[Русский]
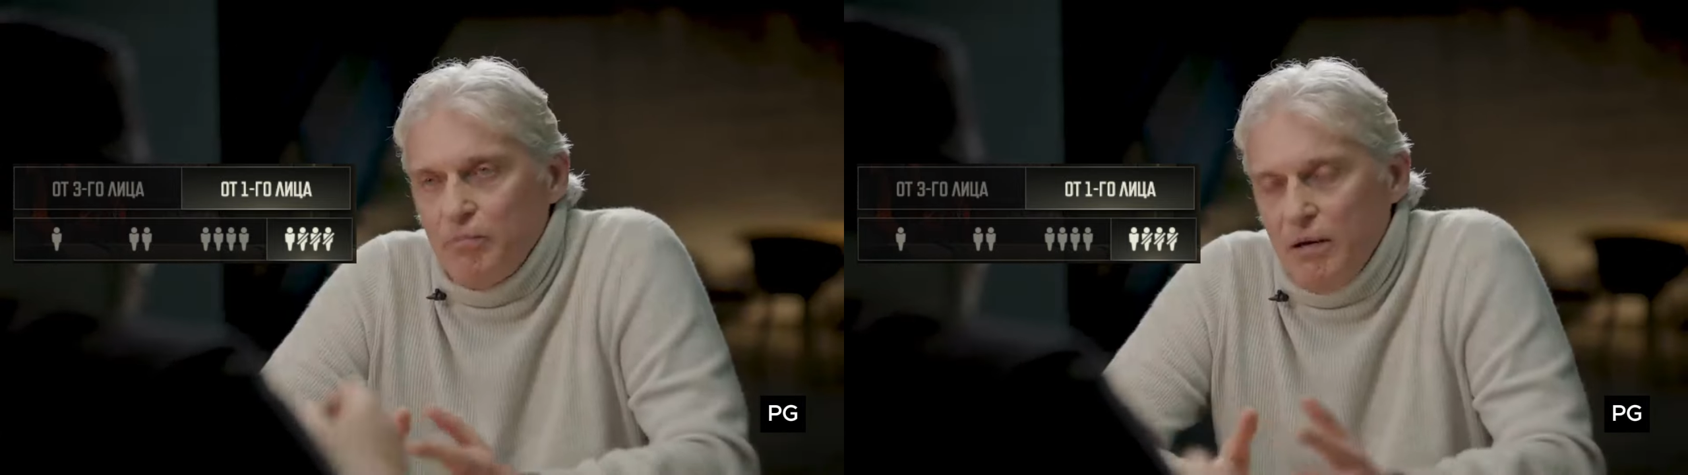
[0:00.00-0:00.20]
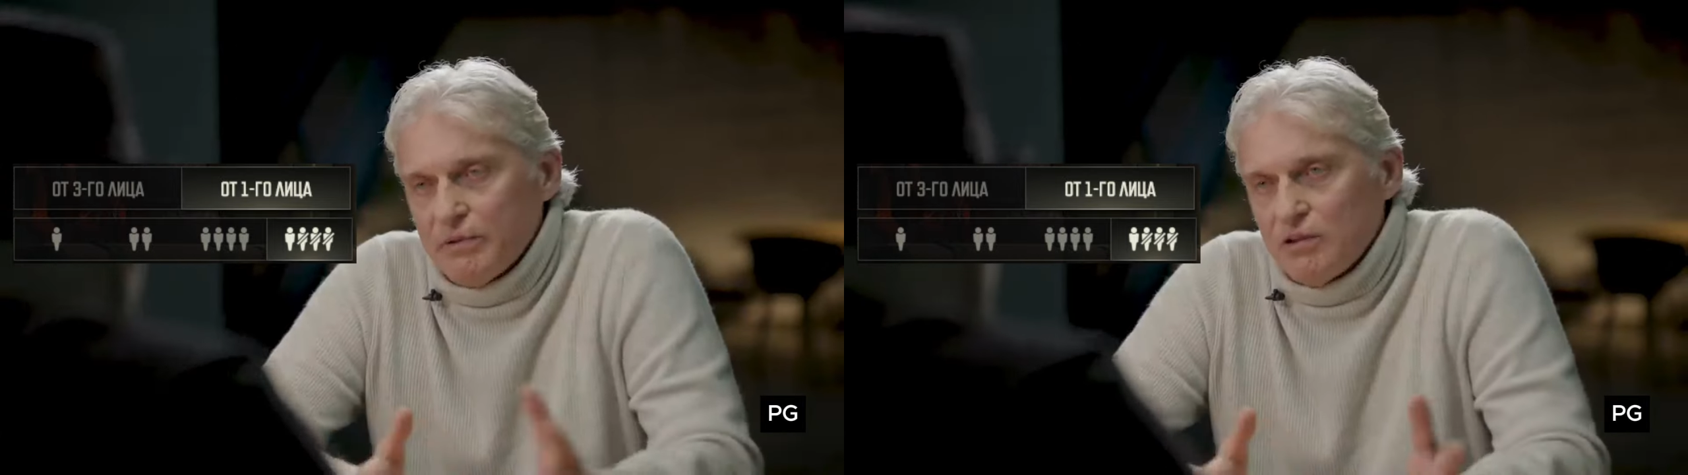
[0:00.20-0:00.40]

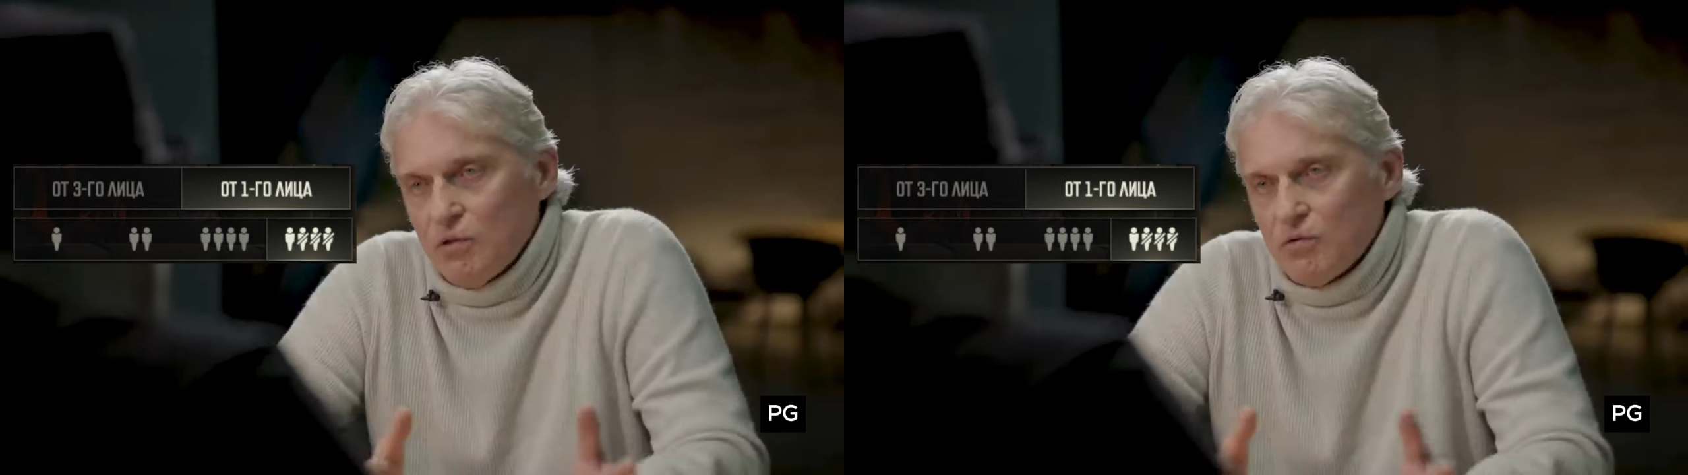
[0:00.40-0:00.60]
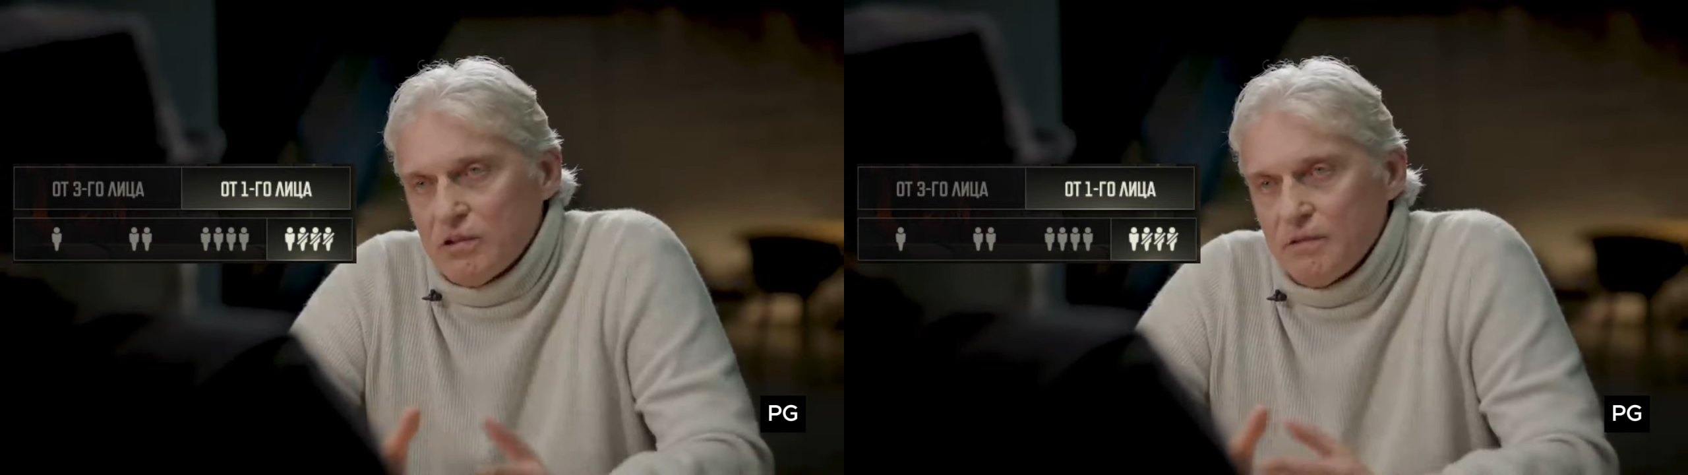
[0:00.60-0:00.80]
папа
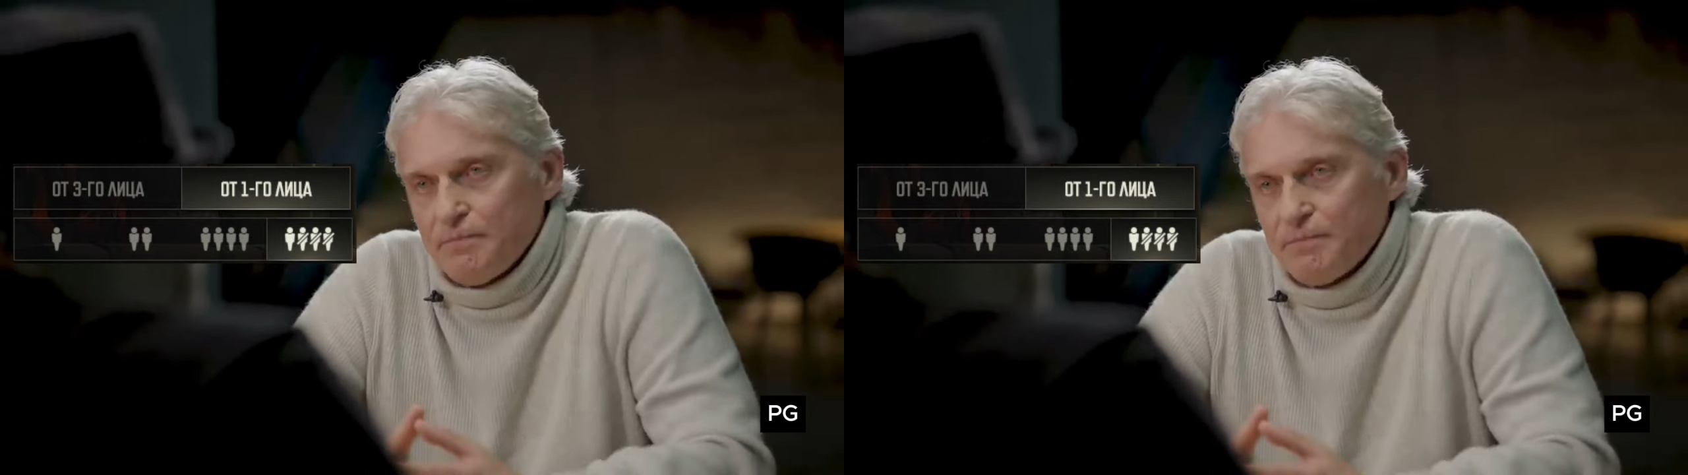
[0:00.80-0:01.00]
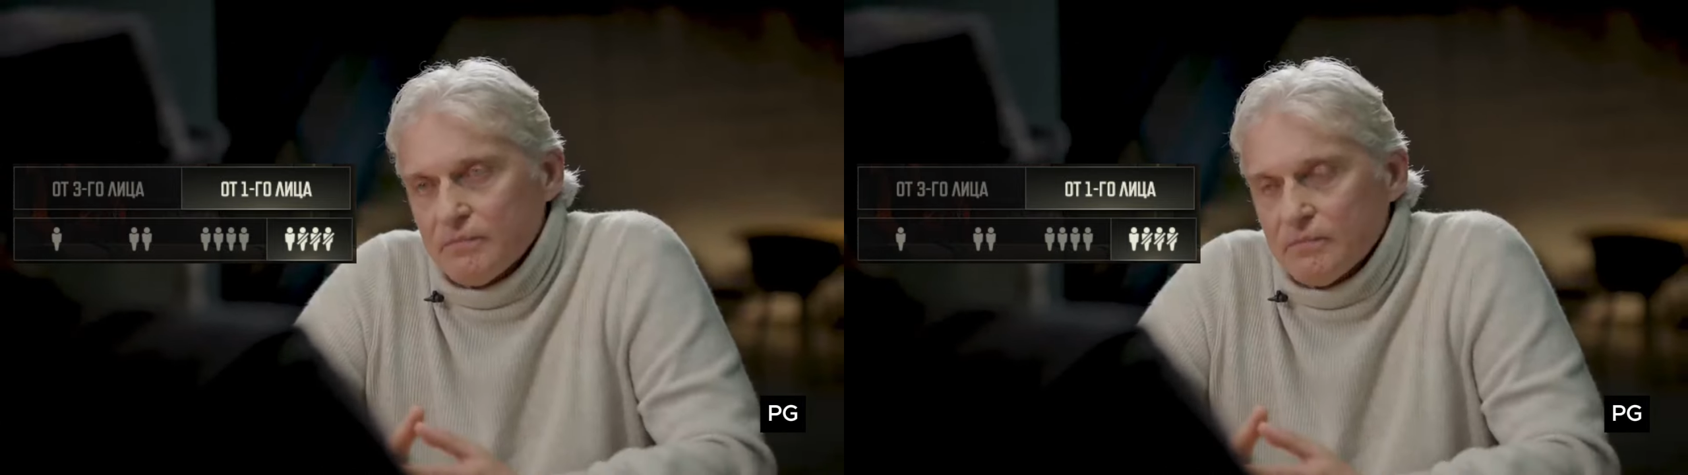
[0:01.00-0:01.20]
трус?
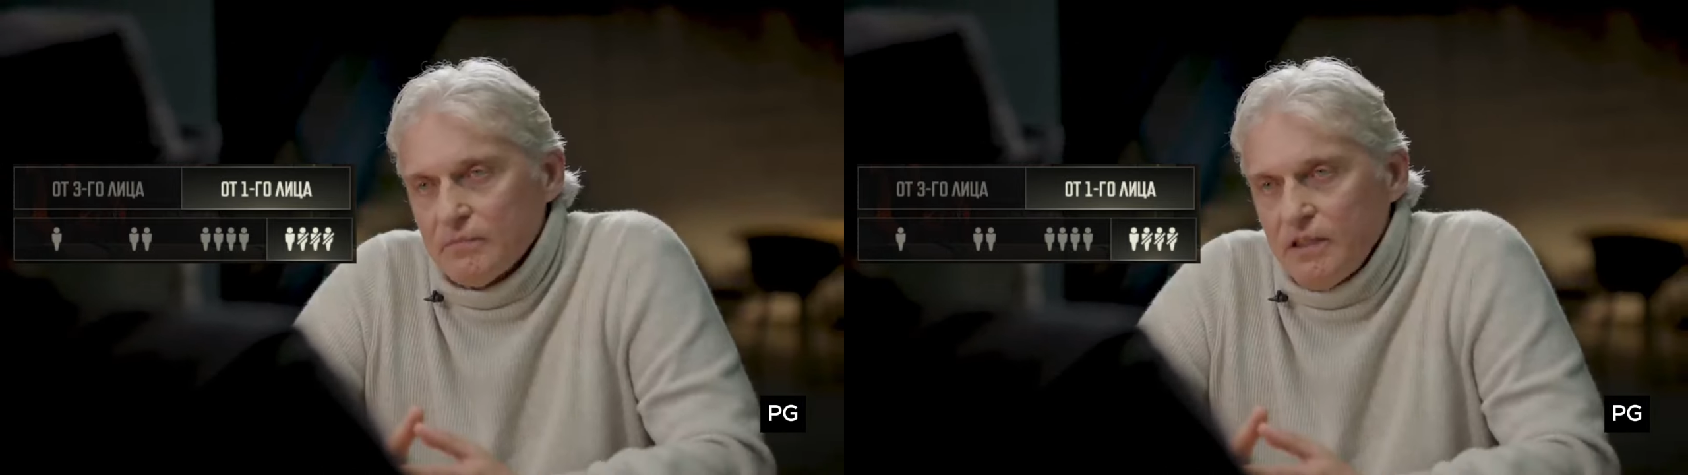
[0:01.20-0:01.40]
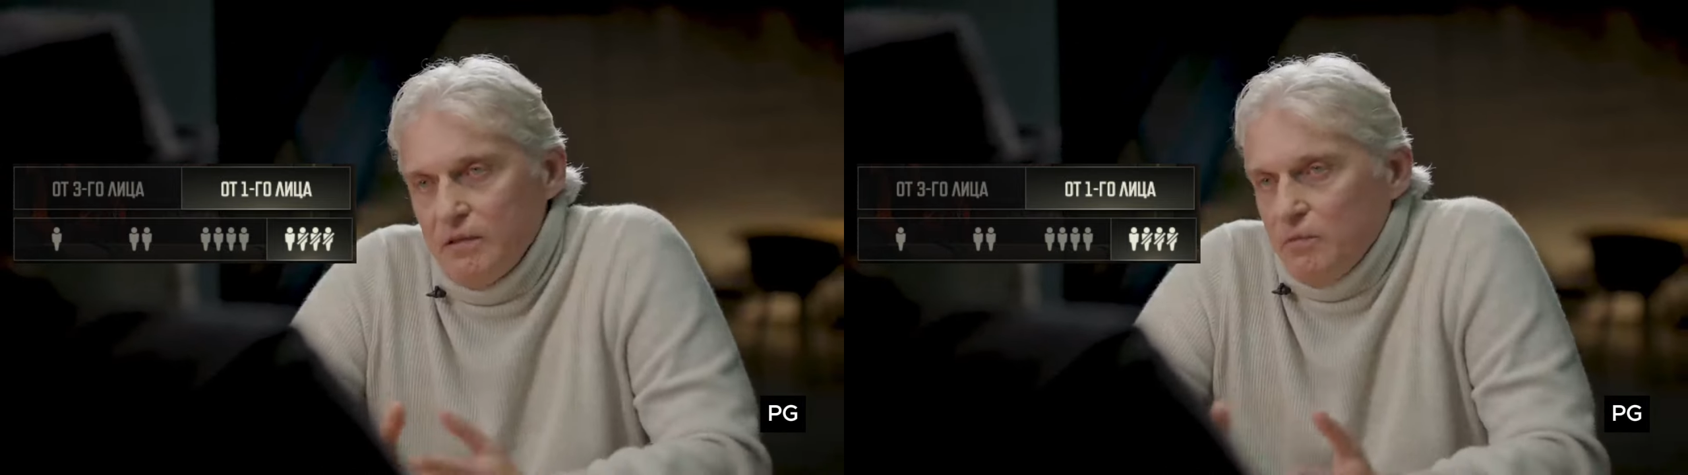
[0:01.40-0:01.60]

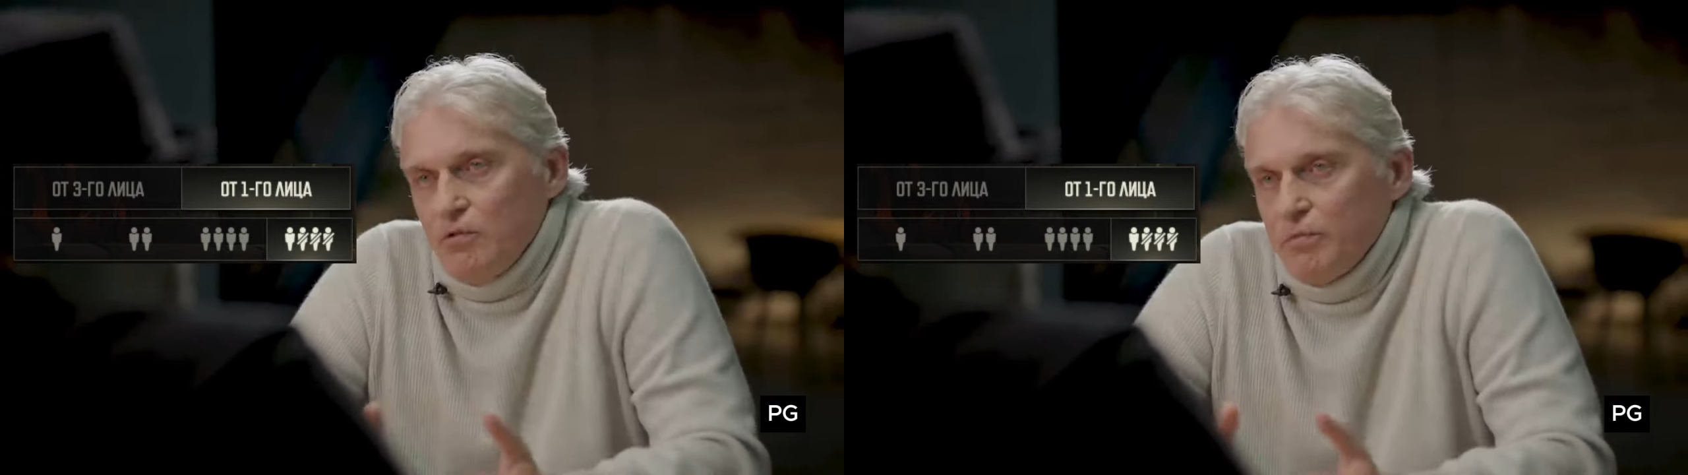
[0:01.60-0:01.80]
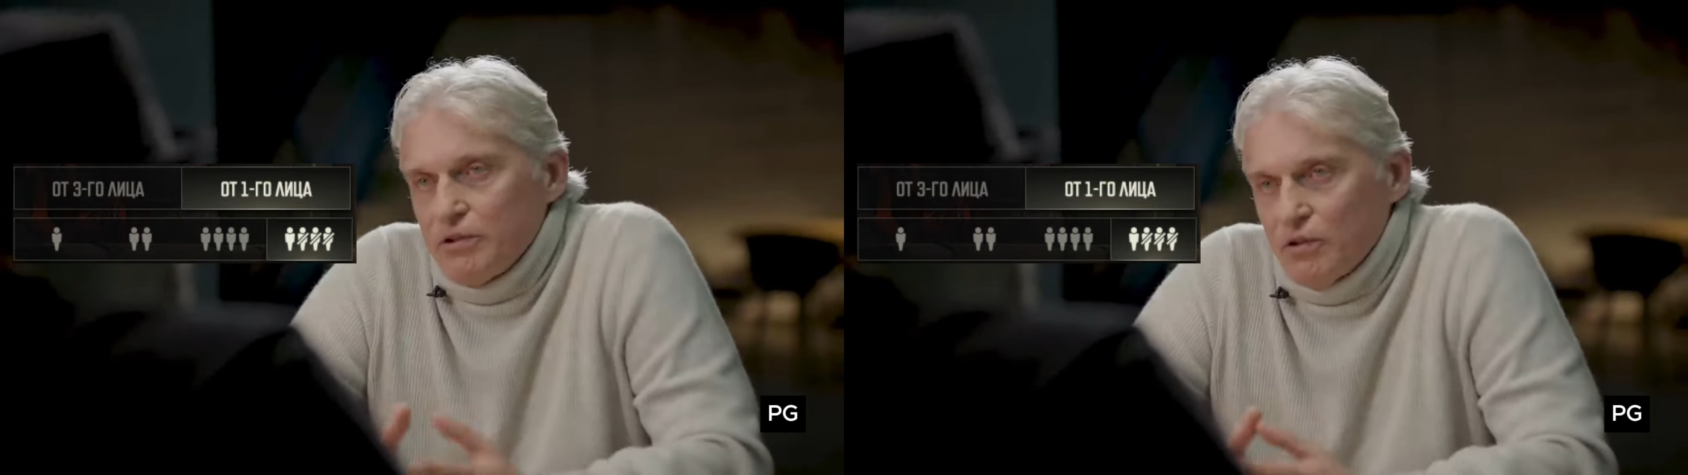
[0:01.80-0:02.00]
Я не
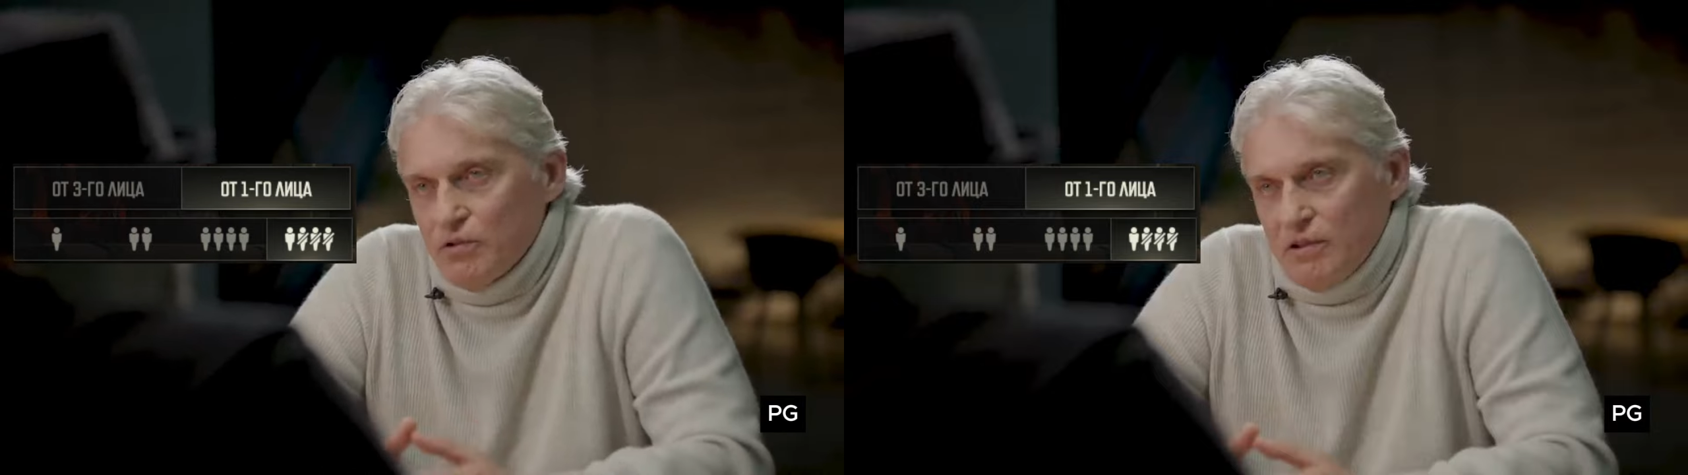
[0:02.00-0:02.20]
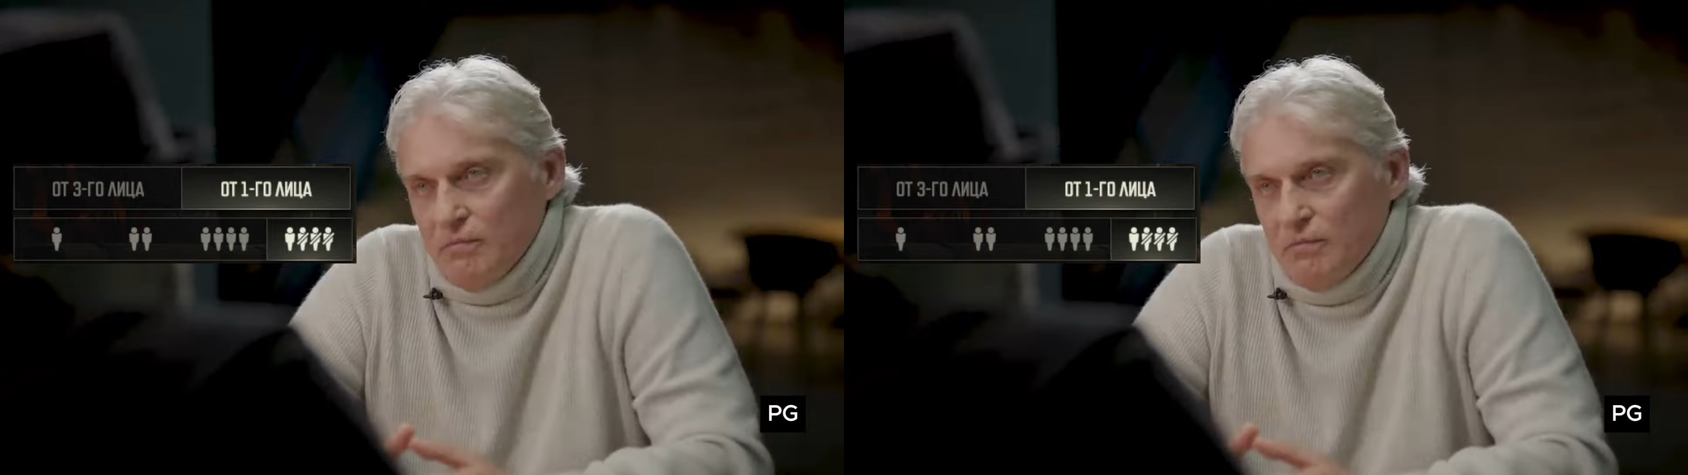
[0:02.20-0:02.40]
могу быть
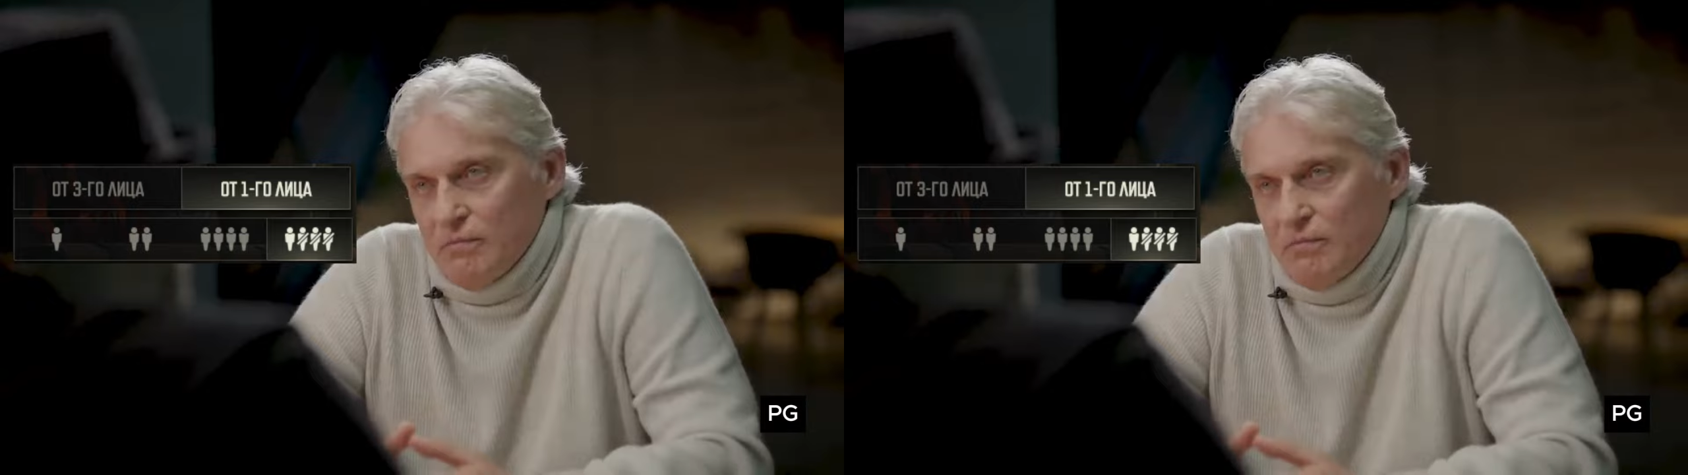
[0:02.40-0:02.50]
трусом.